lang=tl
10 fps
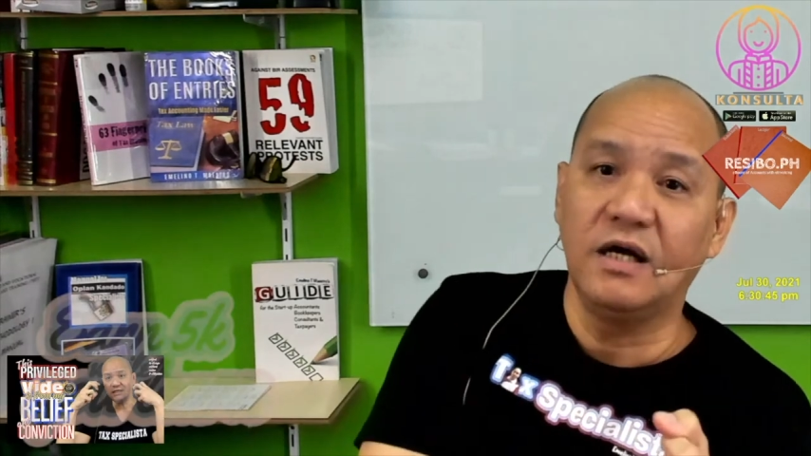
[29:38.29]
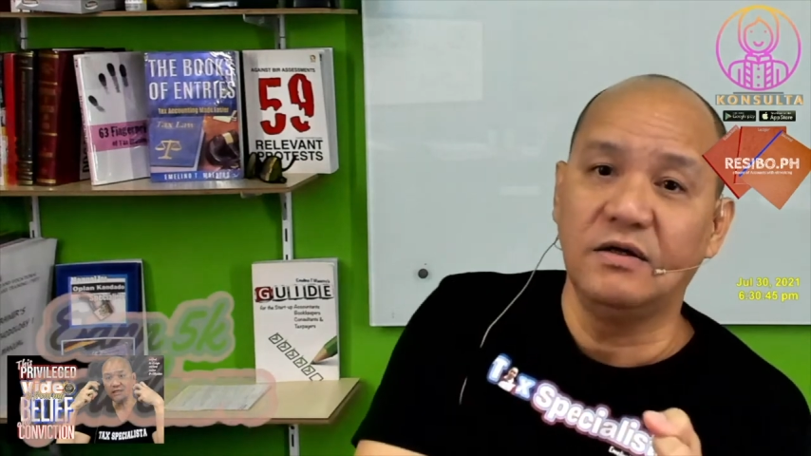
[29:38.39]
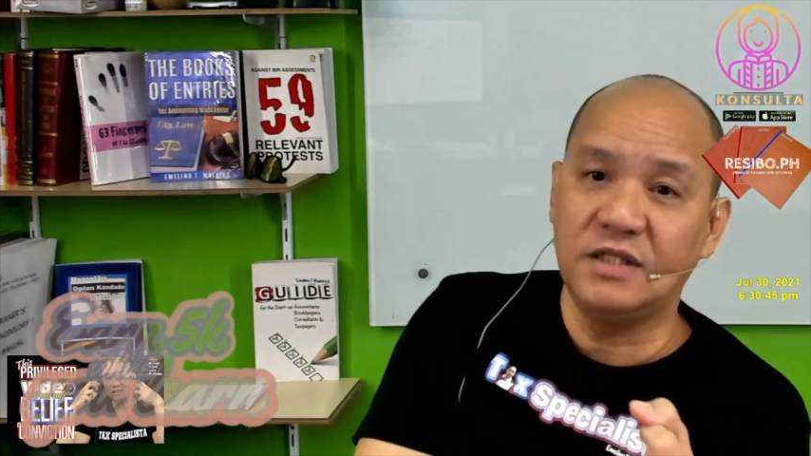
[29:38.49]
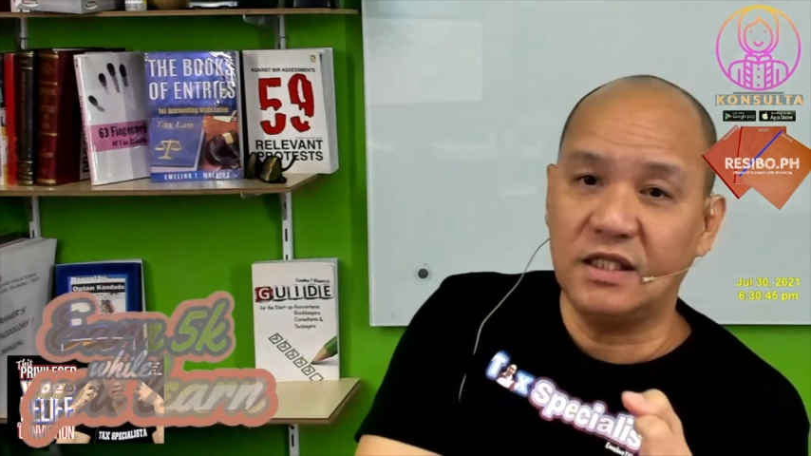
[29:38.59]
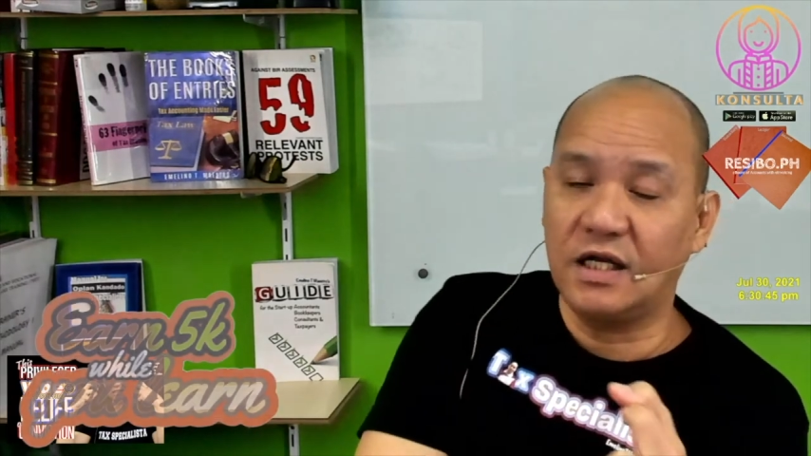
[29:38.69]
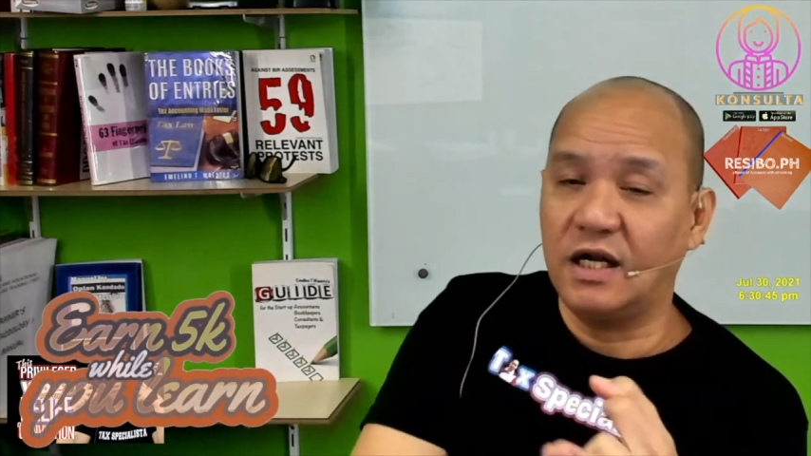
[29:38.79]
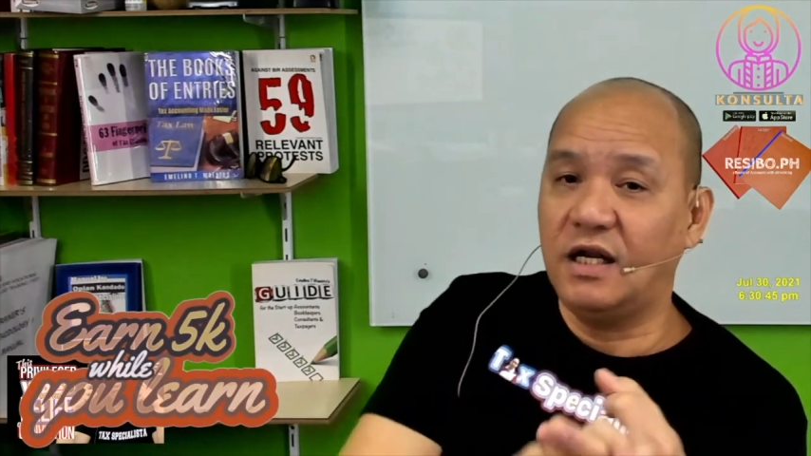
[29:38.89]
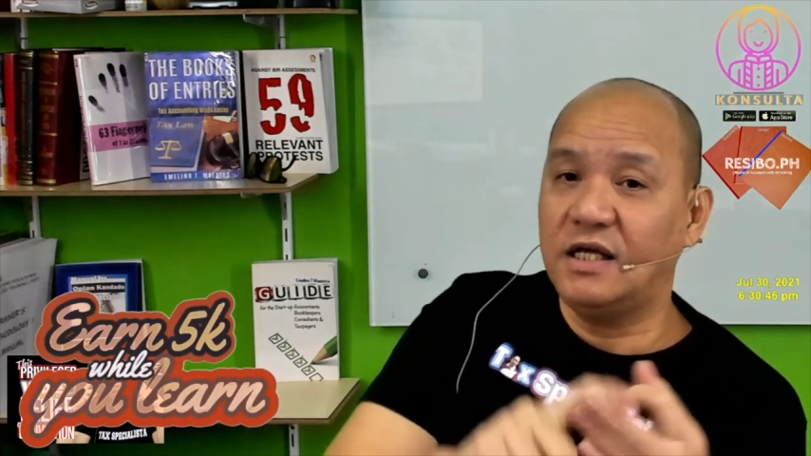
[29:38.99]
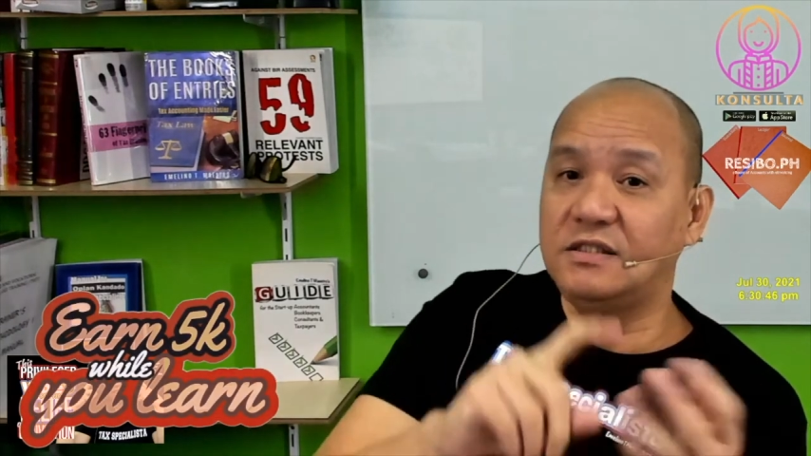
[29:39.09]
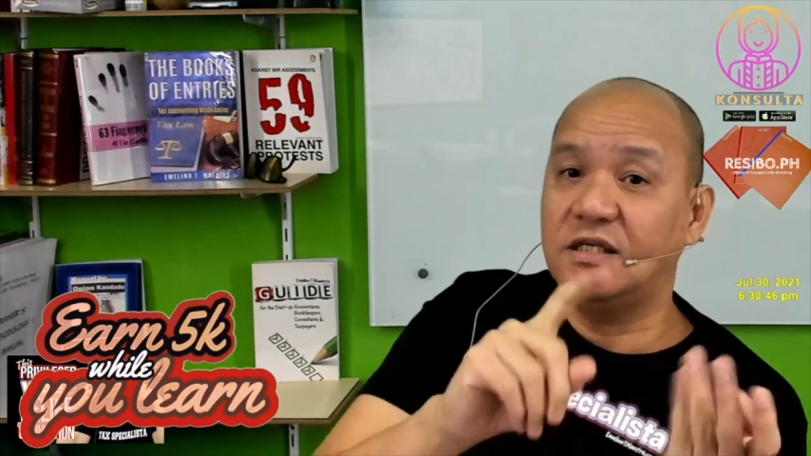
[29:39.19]
general
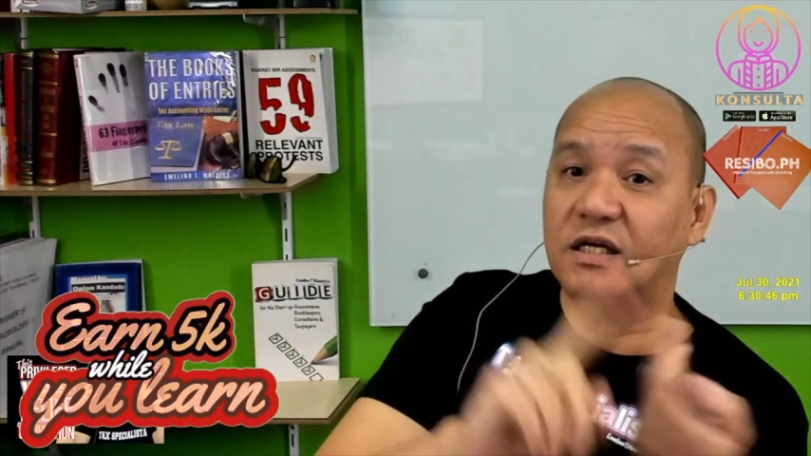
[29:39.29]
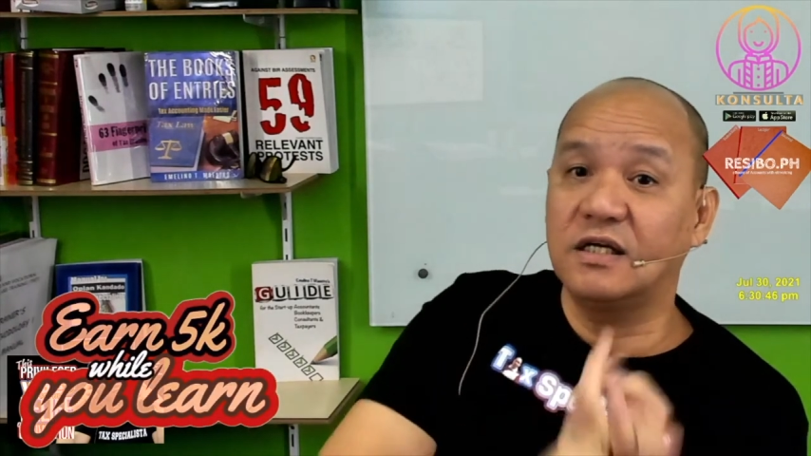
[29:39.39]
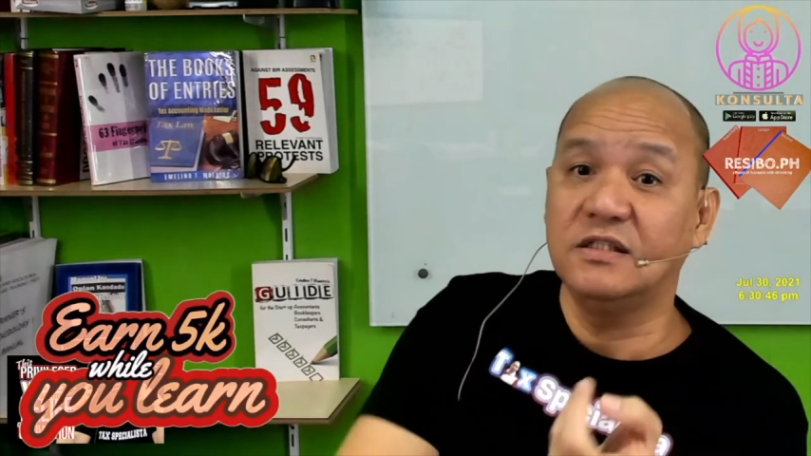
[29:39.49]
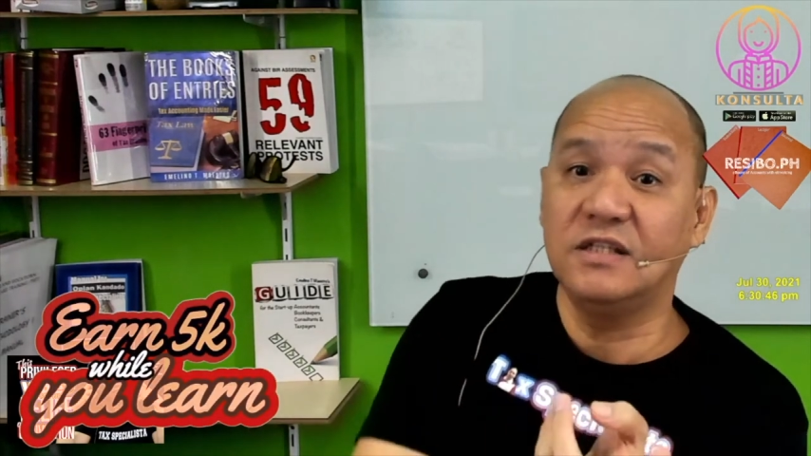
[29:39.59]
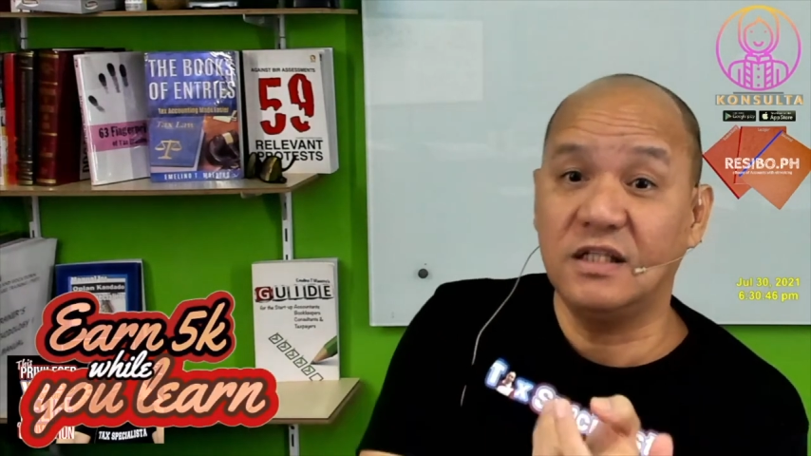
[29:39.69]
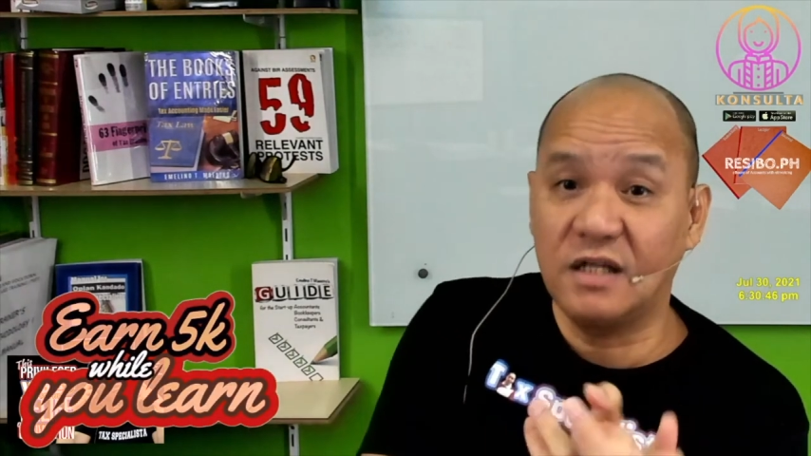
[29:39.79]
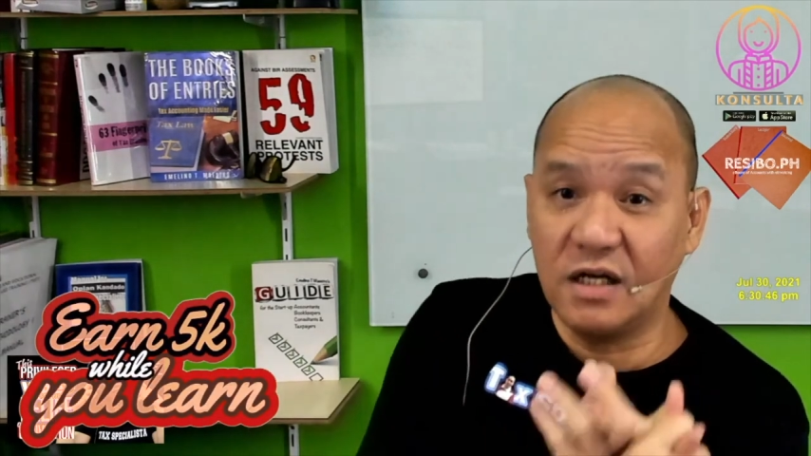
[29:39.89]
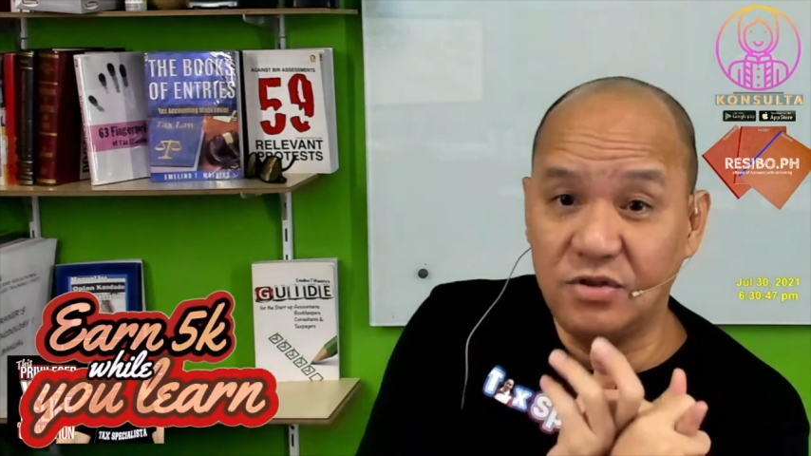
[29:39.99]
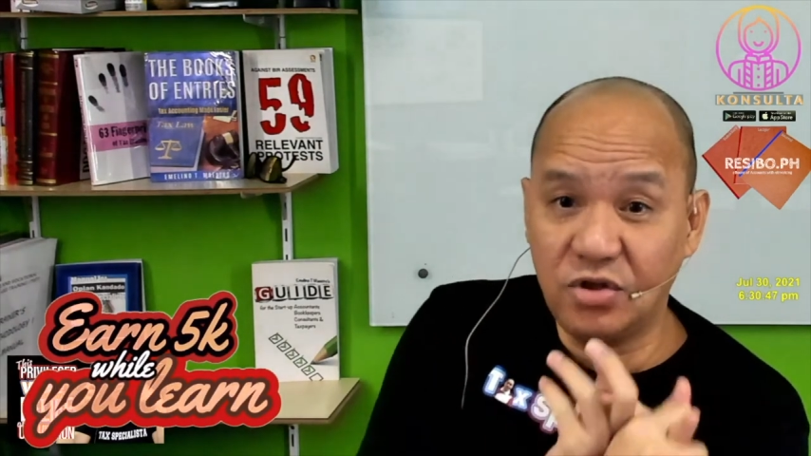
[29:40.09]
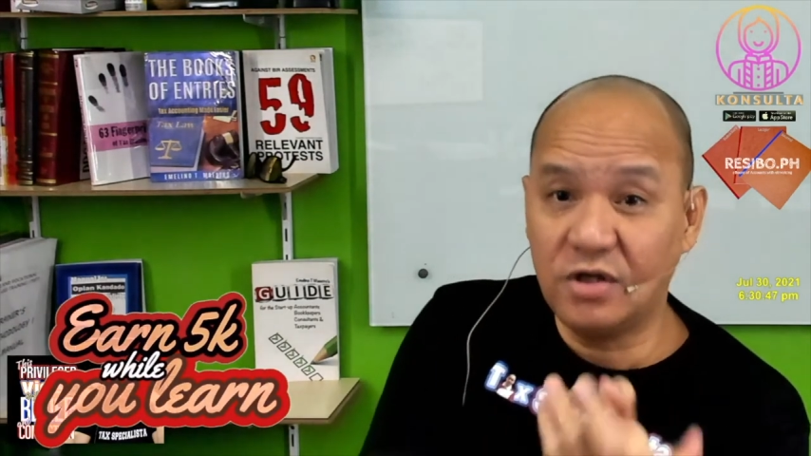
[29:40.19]
ledger,
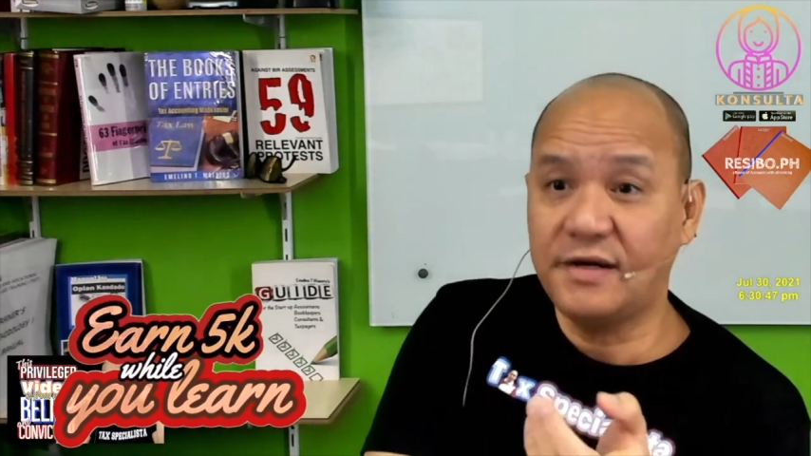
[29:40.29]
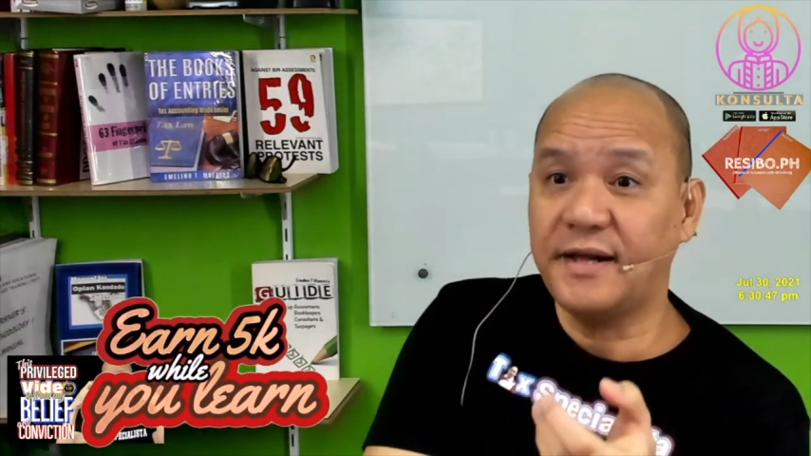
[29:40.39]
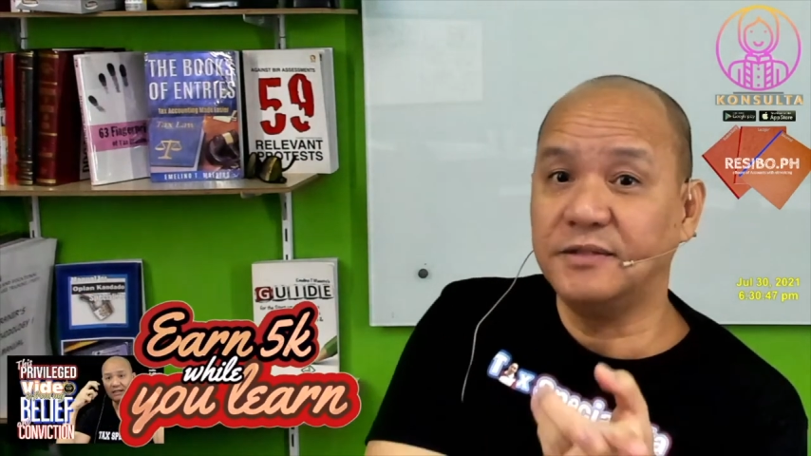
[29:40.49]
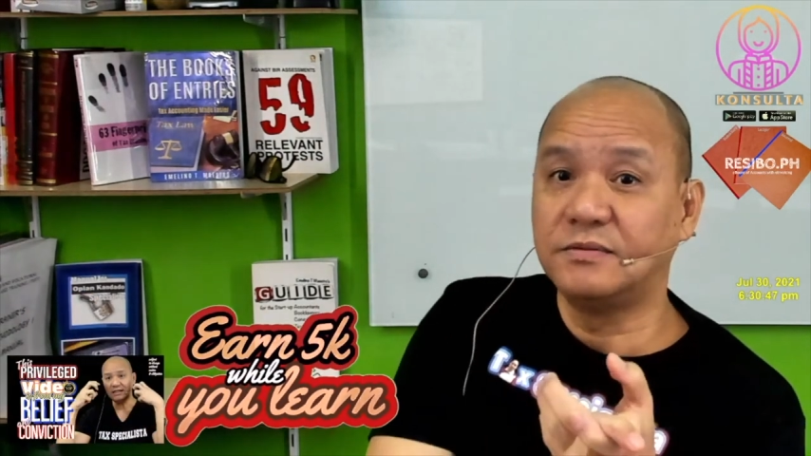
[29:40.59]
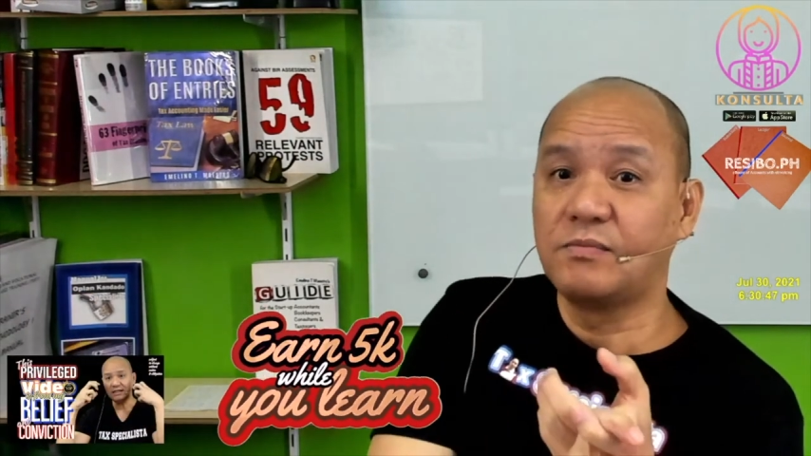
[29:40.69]
general journal.